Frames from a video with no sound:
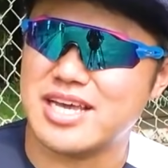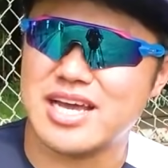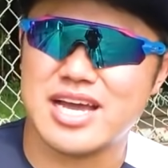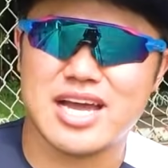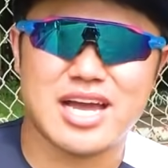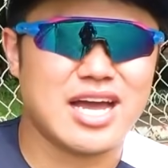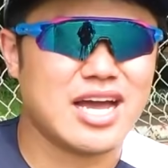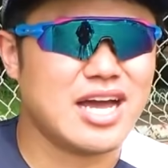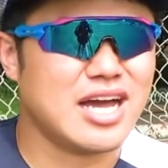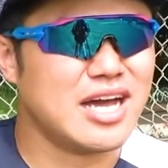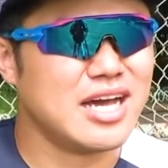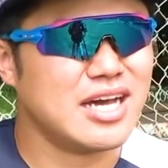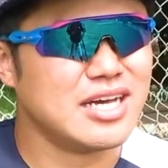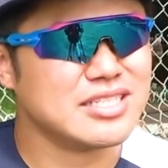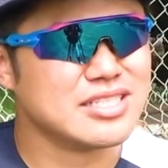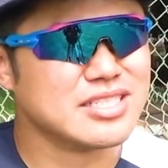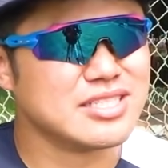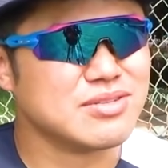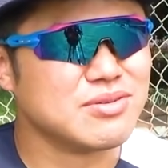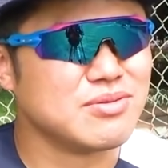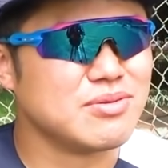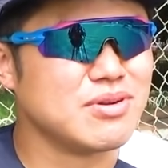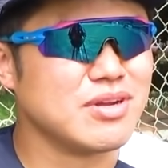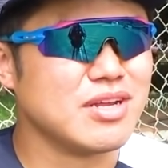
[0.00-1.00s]
やー、
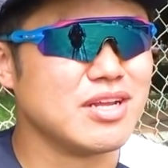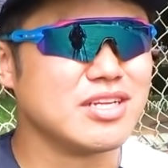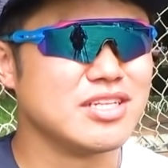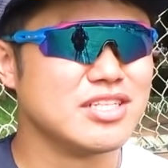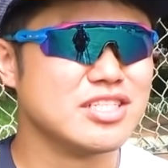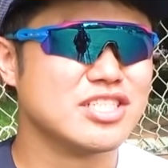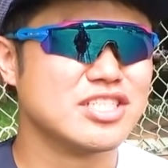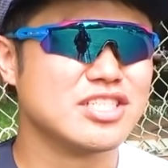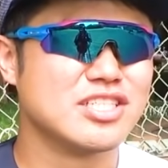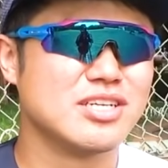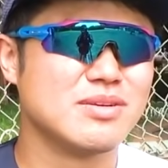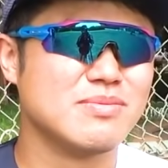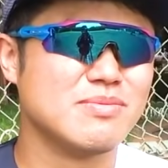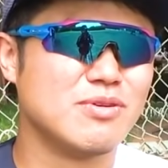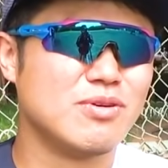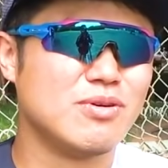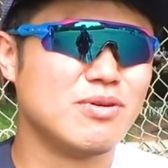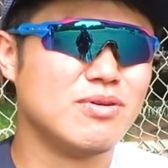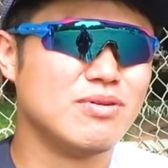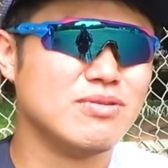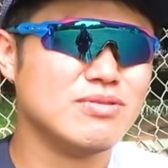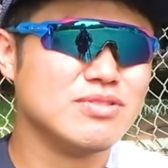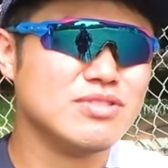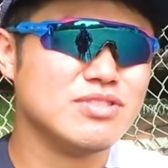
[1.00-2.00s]
それにしても
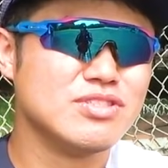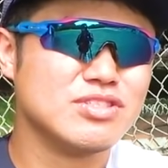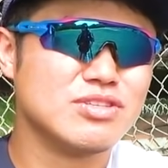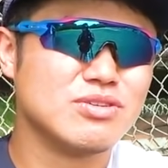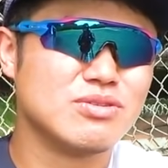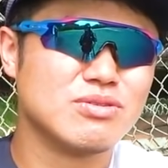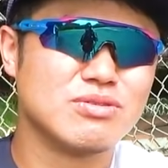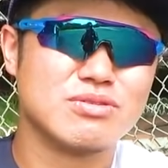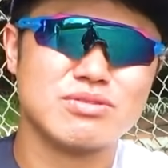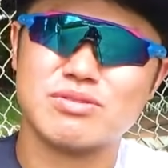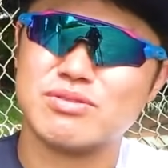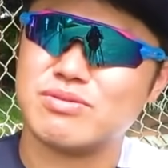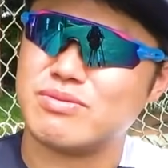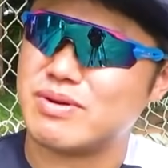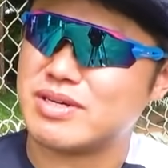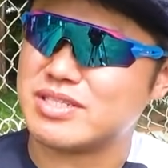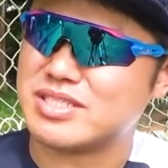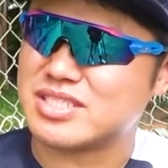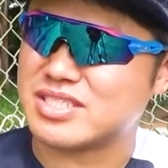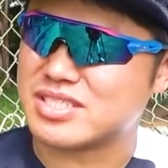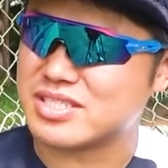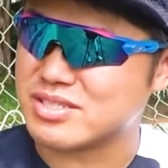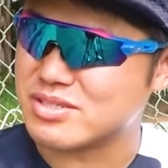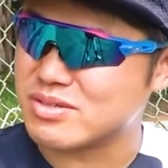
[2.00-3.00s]
本庄君は
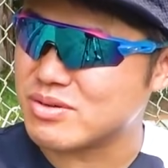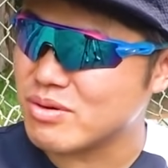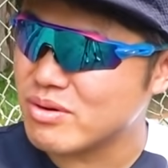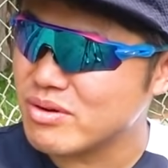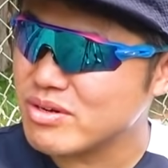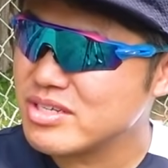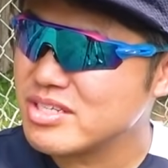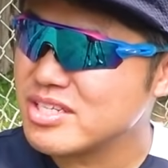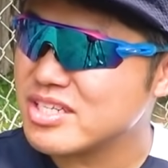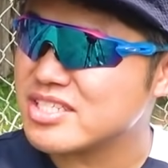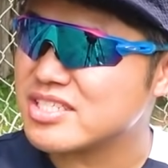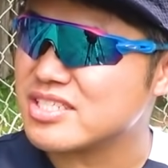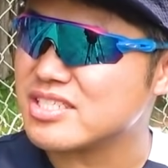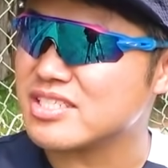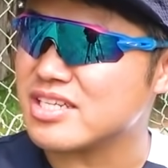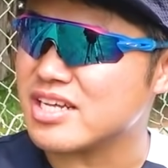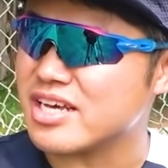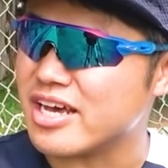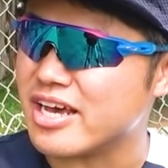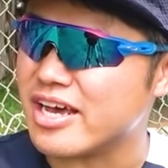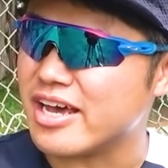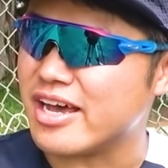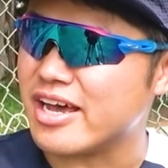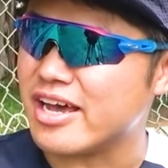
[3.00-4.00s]
すごいです
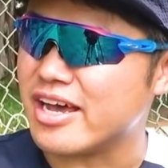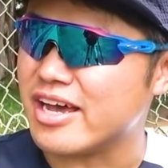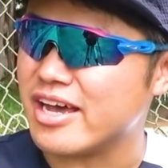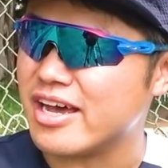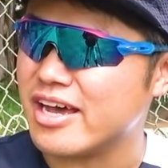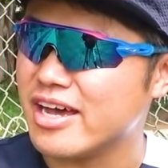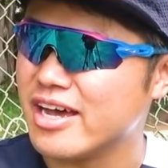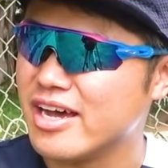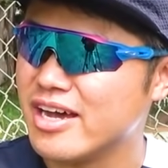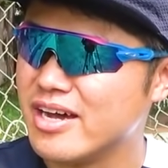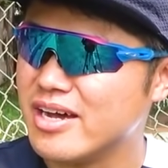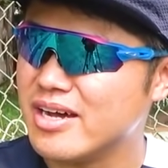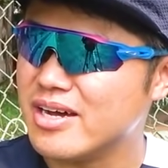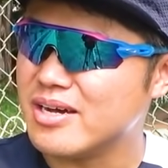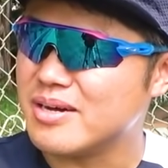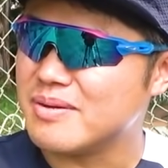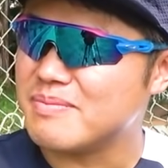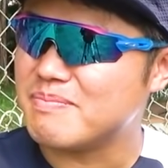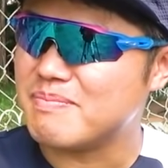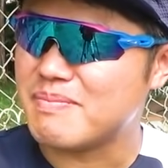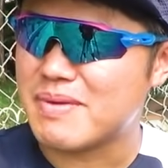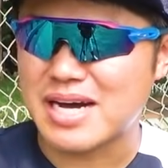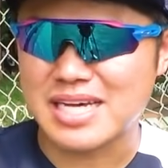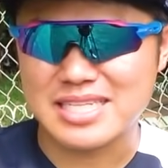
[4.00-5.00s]
ね。
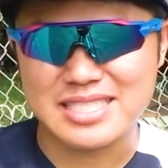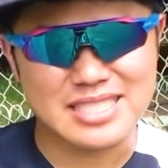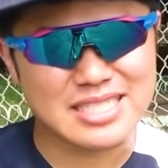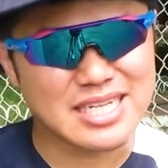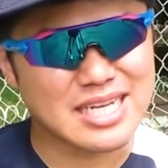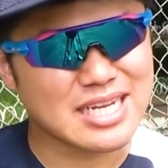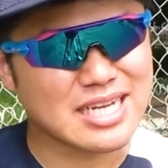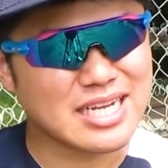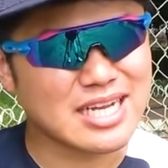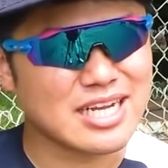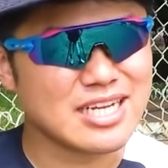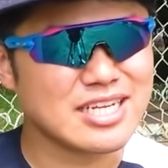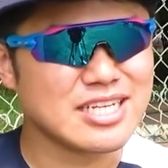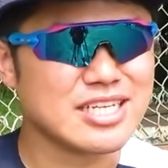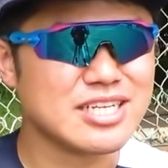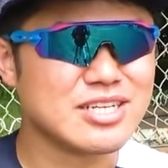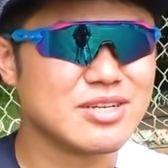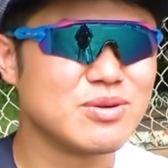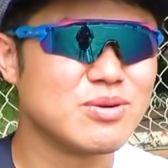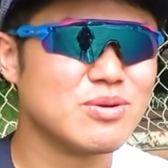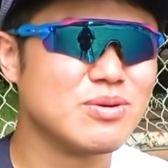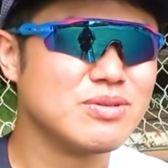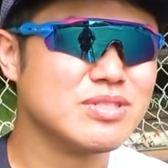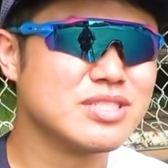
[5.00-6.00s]
まさか二
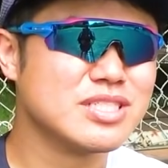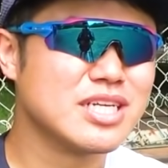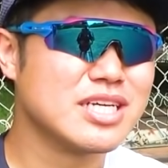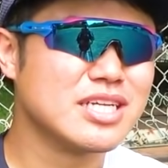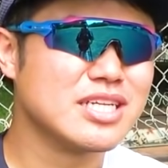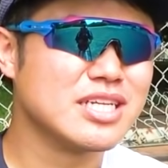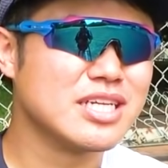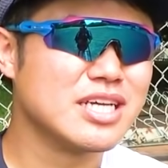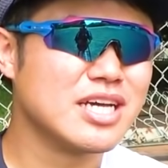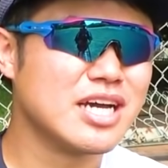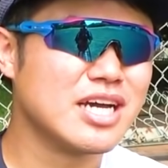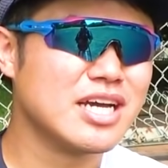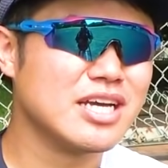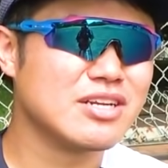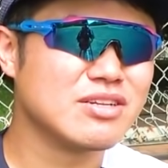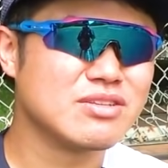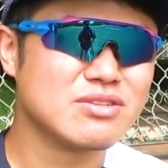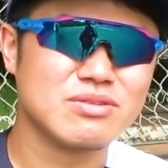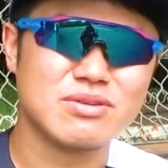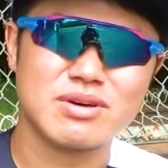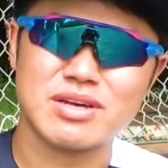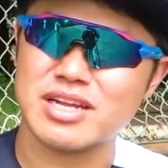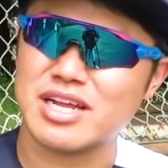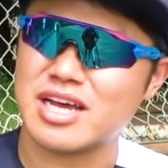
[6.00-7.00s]
高さんに入る
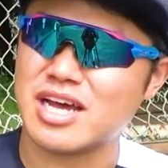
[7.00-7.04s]
とは